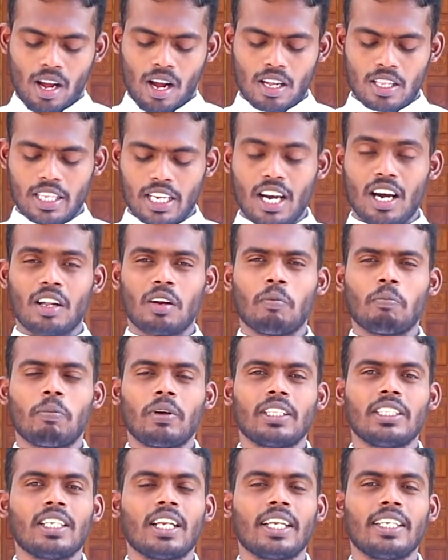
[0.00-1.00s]
அதிகாரம்
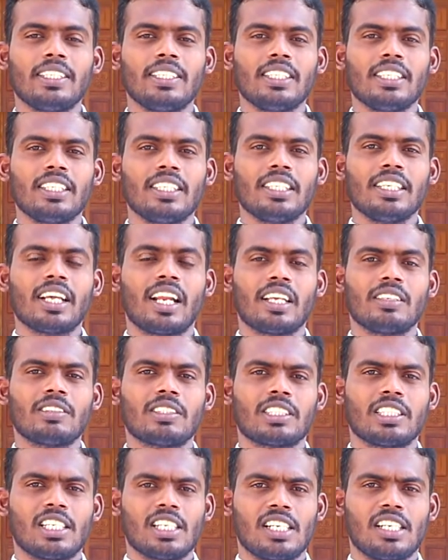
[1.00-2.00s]
பதினைந்து இறை
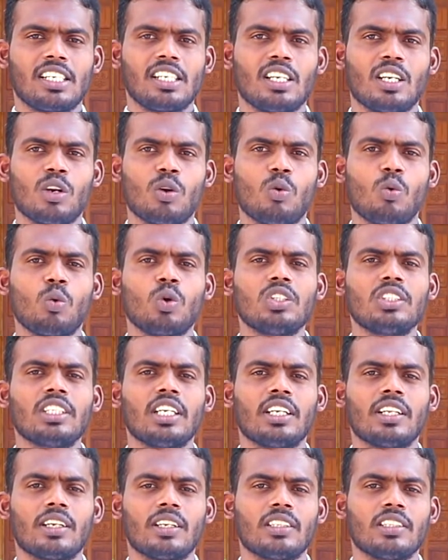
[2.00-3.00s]
வசனங்கள்
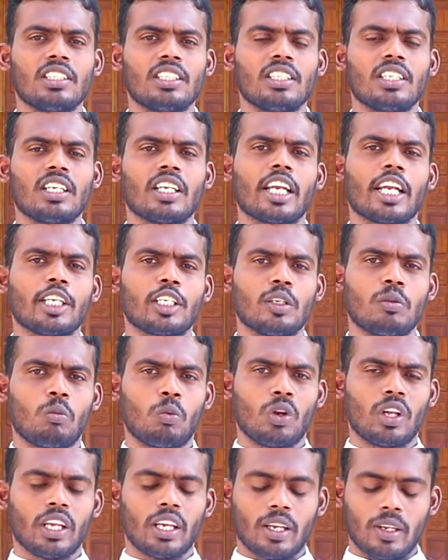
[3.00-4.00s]
ஒன்றிலிருந்து எட்டு
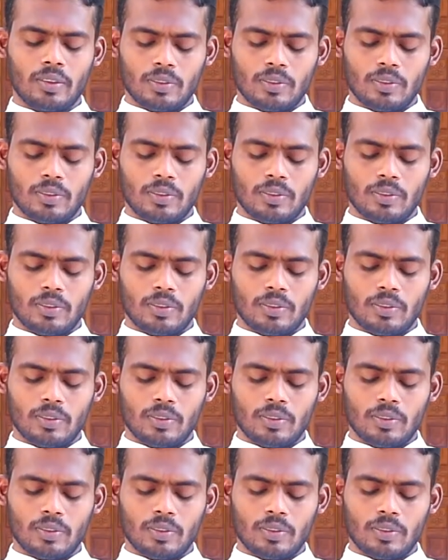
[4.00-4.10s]
முடிய